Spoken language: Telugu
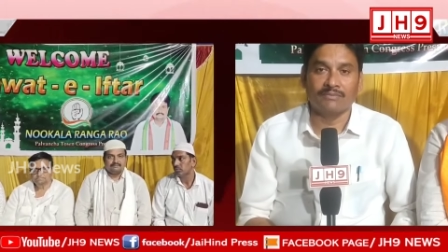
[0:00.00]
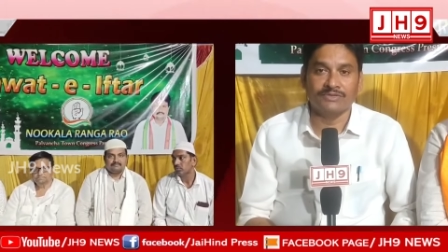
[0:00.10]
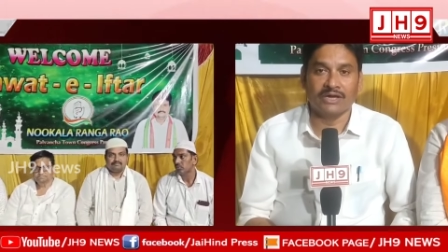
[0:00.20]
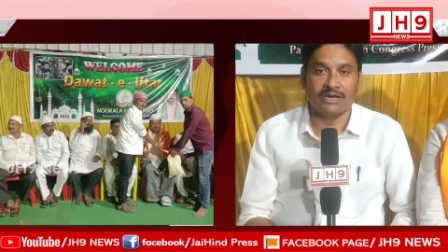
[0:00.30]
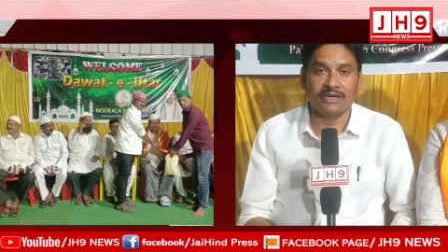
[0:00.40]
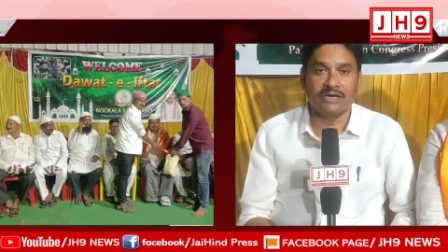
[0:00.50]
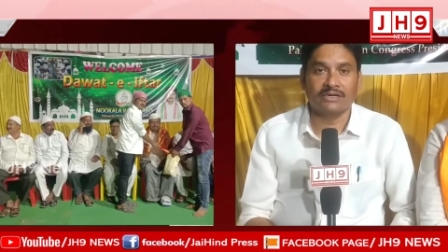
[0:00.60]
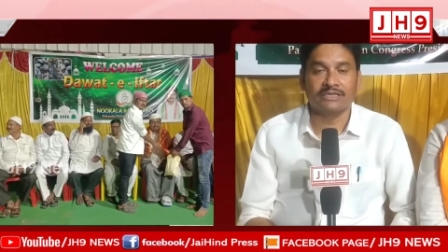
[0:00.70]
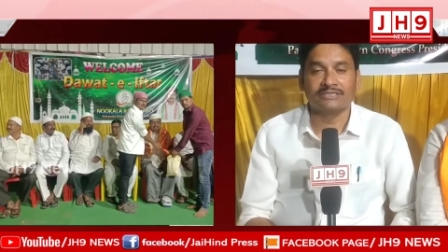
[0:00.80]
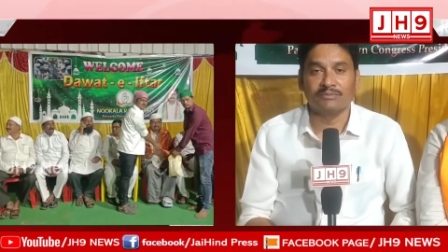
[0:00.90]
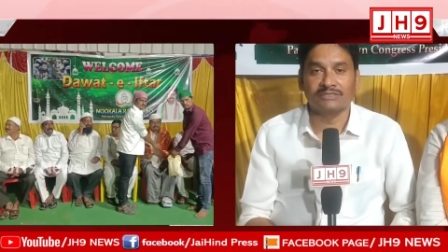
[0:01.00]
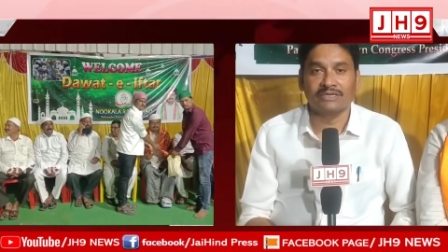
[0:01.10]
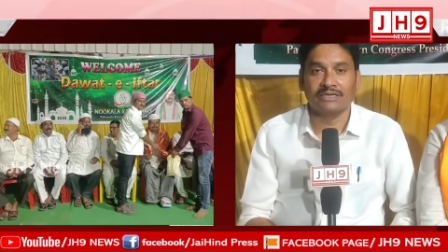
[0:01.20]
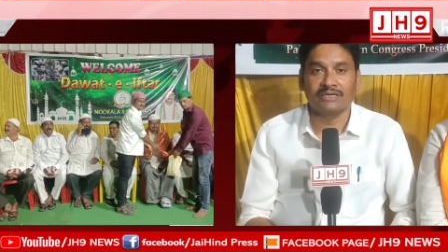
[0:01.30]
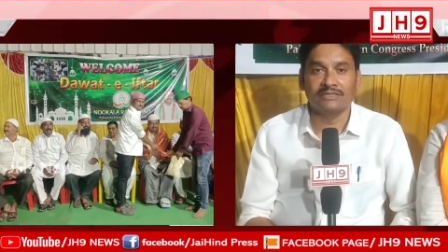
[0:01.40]
రంజాన్ అయినా క్రిస్మస్
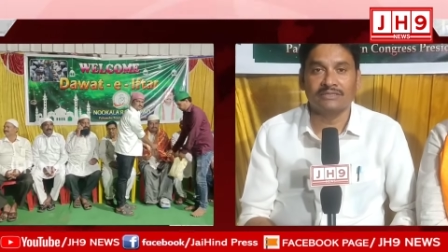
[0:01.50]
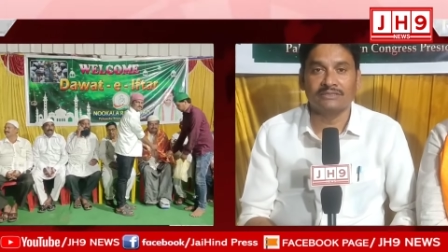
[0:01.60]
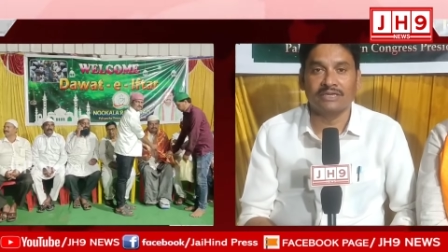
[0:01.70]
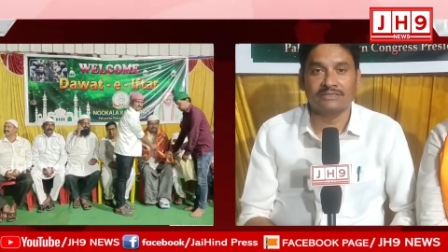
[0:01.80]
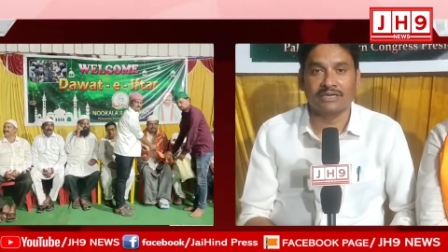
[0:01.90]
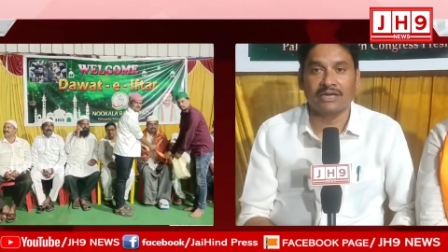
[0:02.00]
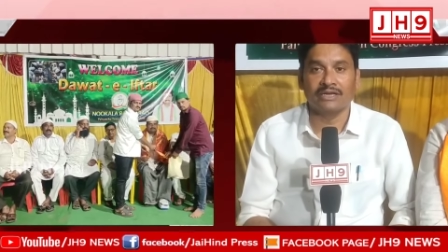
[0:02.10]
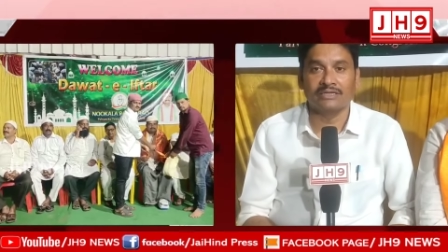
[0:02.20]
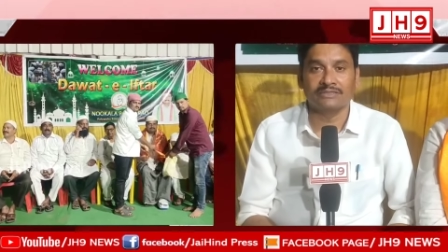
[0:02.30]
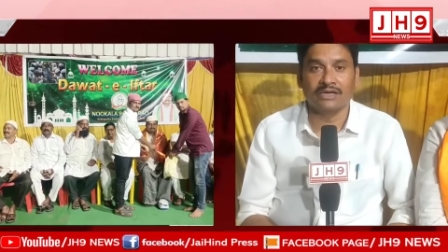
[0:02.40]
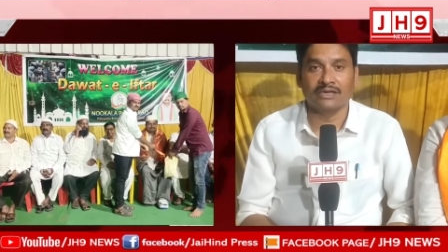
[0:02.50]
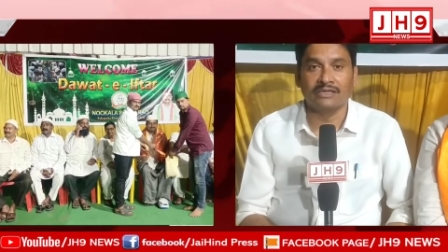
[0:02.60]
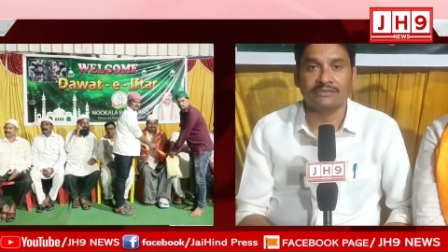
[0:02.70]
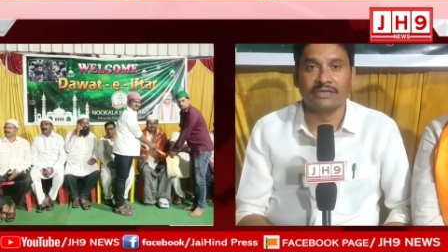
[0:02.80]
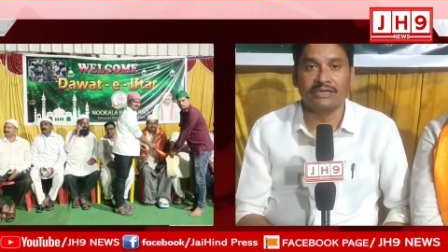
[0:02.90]
అయినా దసరా అయినా
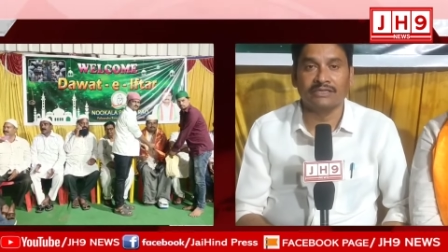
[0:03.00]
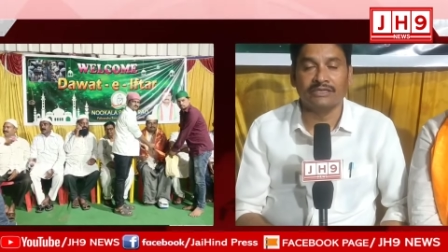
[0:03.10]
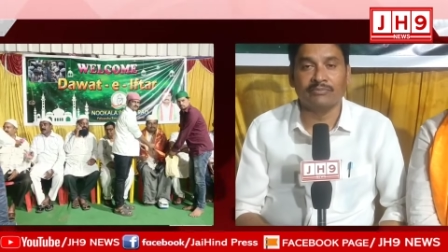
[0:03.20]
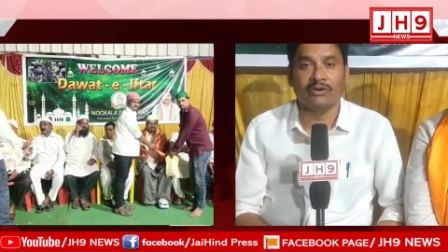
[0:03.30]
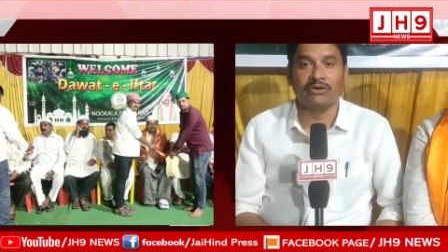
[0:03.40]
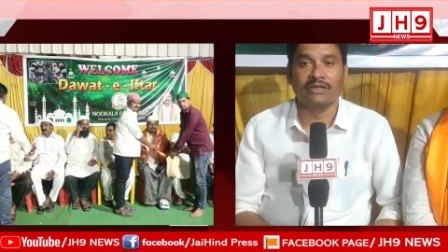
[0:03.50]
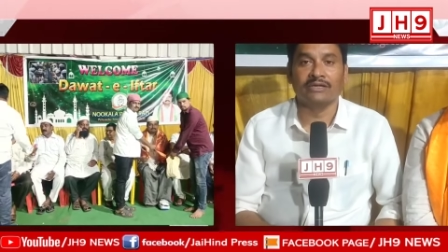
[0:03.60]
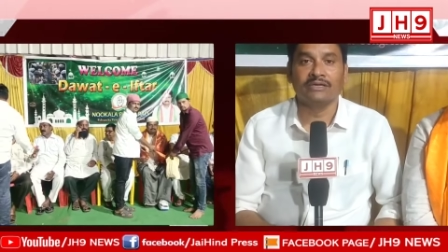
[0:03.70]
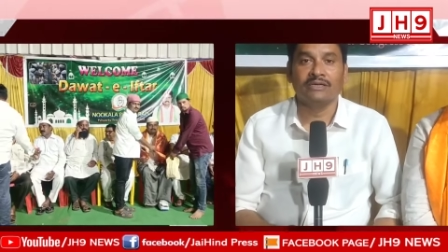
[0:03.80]
సంక్రాంతి అయినా దీపావళి